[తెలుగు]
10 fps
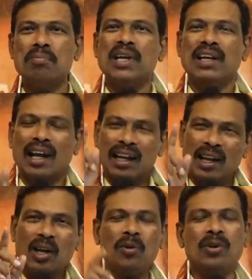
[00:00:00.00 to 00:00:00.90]
మీ
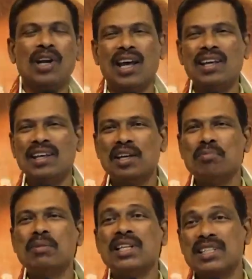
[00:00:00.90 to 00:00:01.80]
కళ్ళల్లో ఉన్నాయి
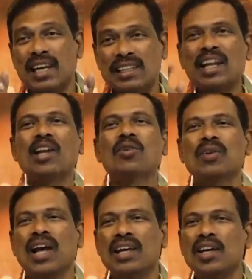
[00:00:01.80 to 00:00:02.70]
మీ చేతల్లో
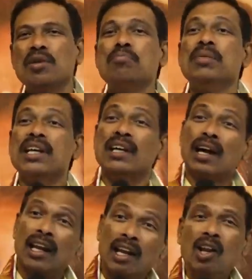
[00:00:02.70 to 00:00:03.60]
ఉన్నాయి మీ
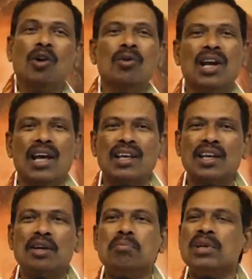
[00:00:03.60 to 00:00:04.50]
కళల్లో ఉన్నాయి
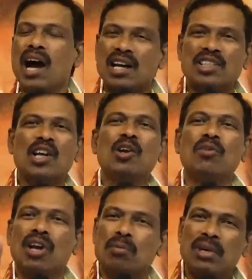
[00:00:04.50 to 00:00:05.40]
మీ ఆశల్లో
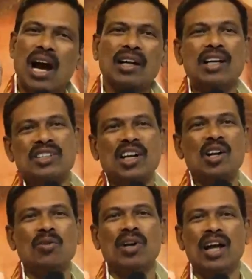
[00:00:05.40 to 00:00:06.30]
ఉన్నాయి మీ
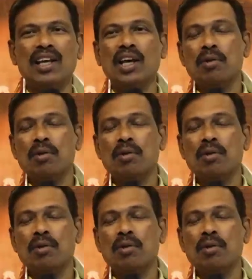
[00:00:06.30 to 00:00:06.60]
ఆకాంక్షల్లో ఉన్నాయి